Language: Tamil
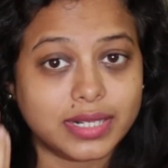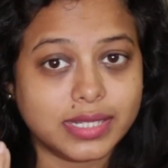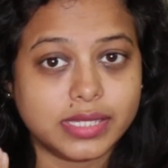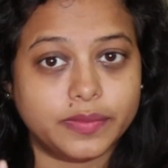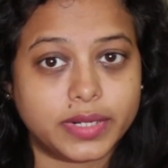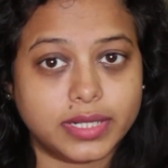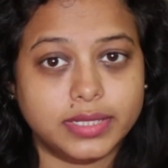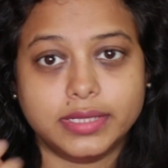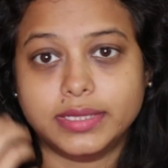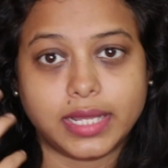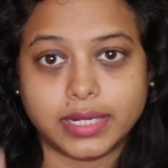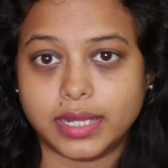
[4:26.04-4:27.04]
டார்க்னஸ்
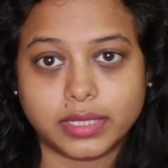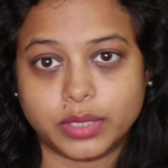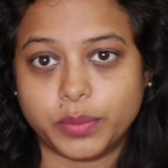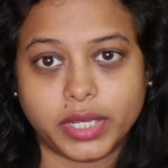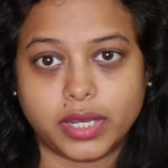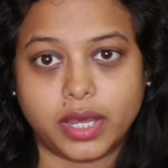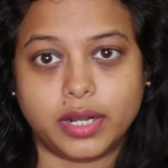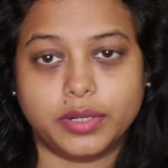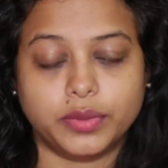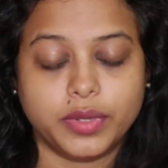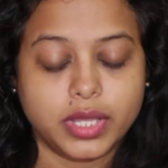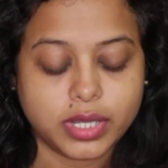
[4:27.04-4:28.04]
வர்றது இது எல்லாத்துக்குமே
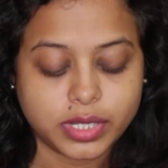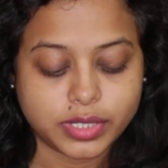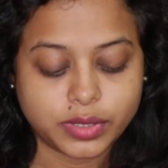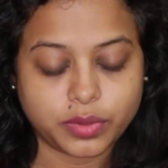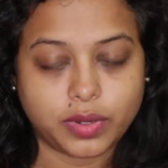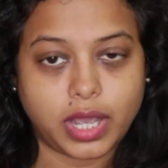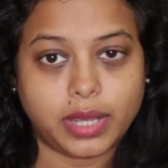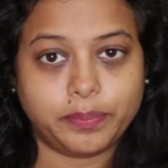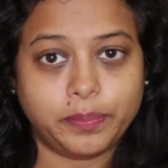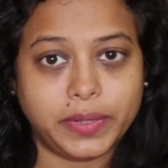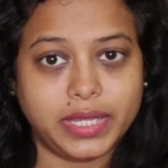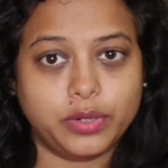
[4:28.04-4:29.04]
காரணம் ஸோ
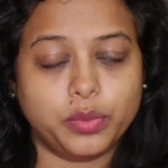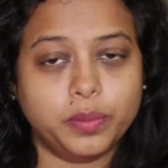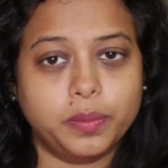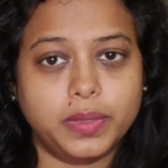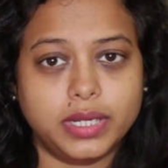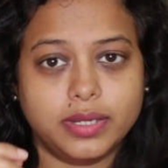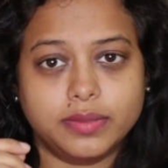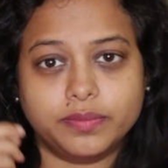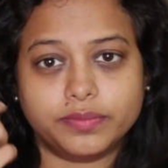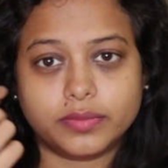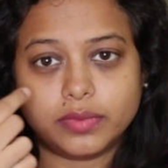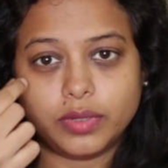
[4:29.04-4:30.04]
அப்படி ரொம்ப
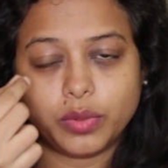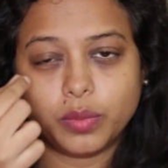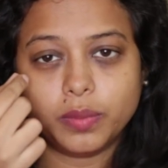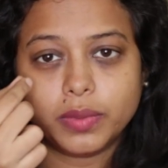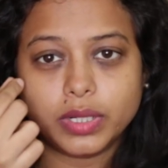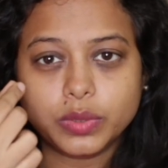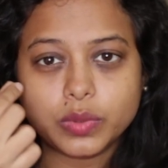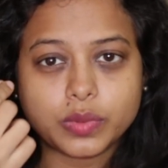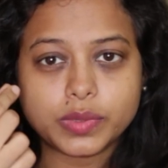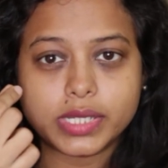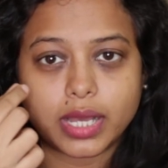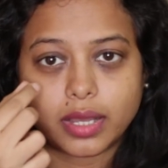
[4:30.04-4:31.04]
ரொம்ப
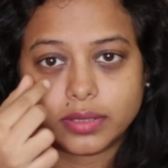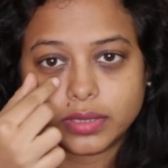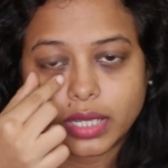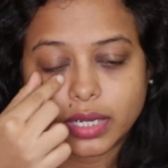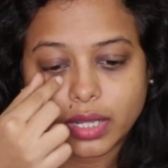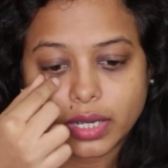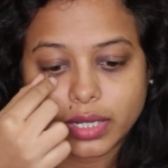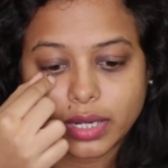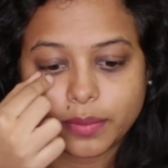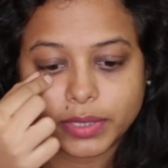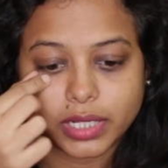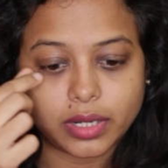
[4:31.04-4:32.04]
லூஸாக என்
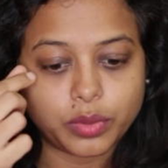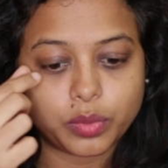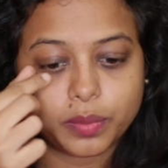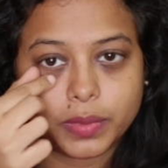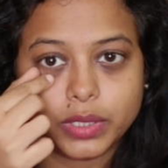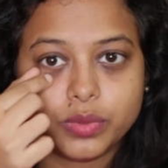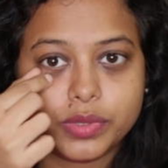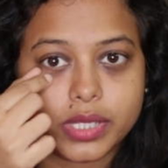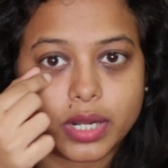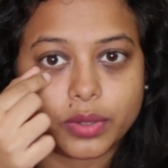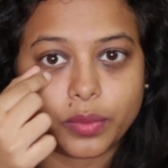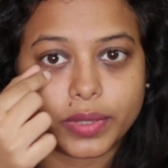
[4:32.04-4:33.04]
எனக்கெலாம் பார்த்திங்கன்னா ரொம்ப
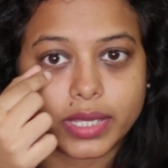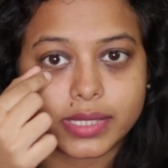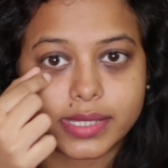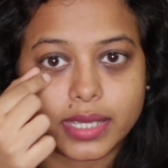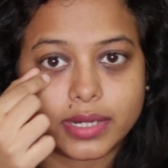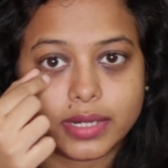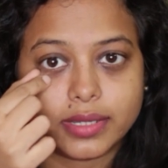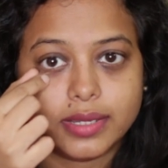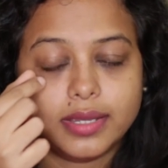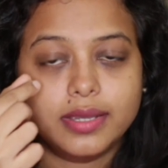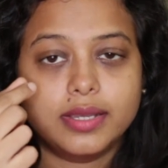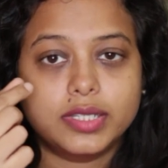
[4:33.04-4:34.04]
லூஸாக இருக்கும் எங்கள்
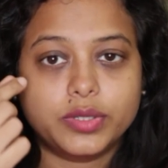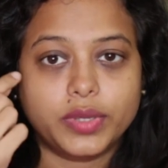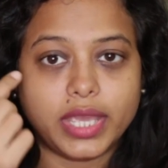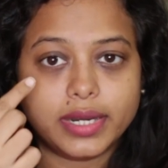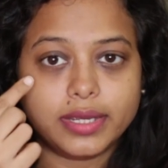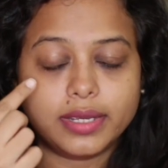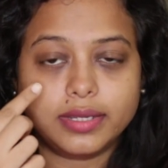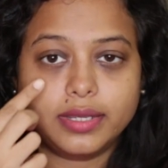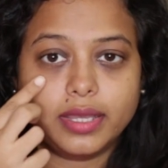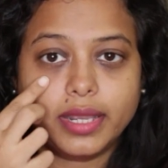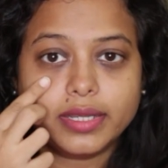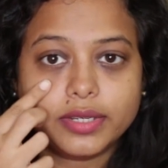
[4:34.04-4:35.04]
ஸ்கின்னு ஸோ
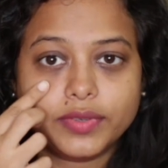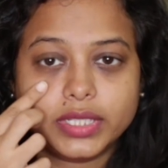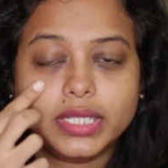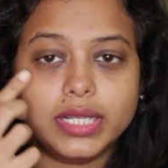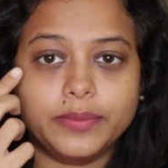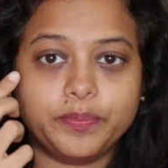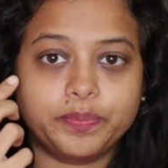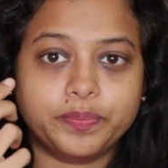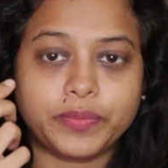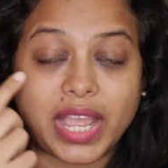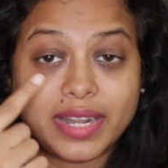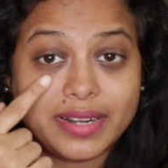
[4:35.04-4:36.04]
எனக்கு எனக்கு வந்து
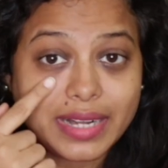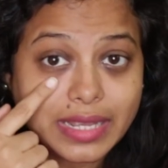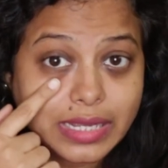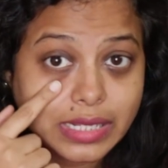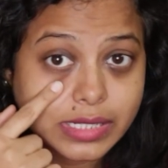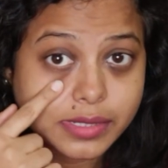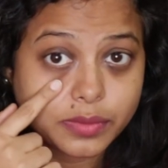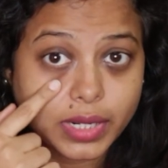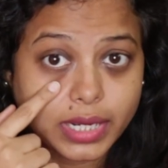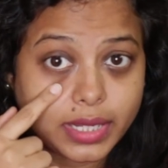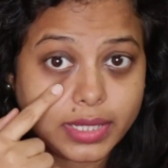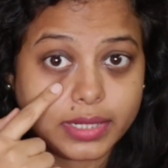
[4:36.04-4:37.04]
அண்ட்
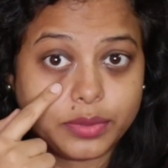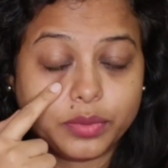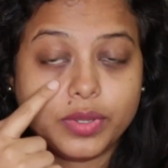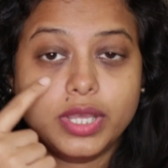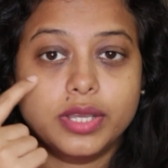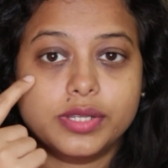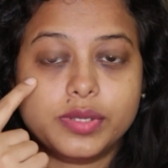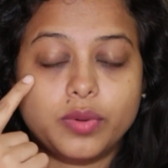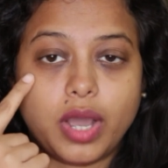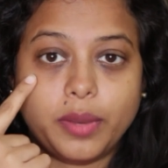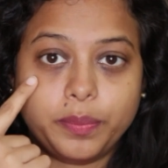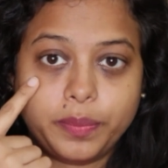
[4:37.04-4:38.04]
ரிங்கிள்ஸும் நிறைய இருக்கும்
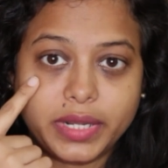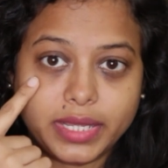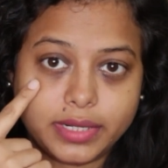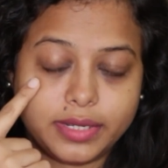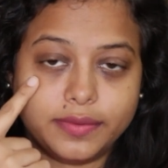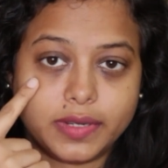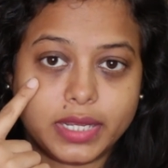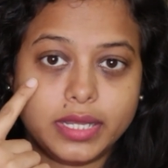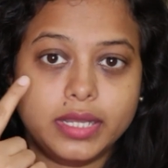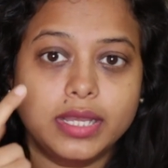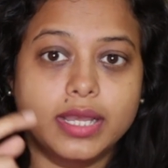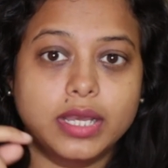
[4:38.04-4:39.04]
ஸோ அப்படி
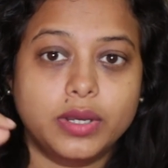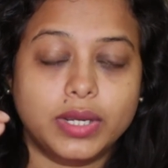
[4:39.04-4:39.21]
இருக்கவங்க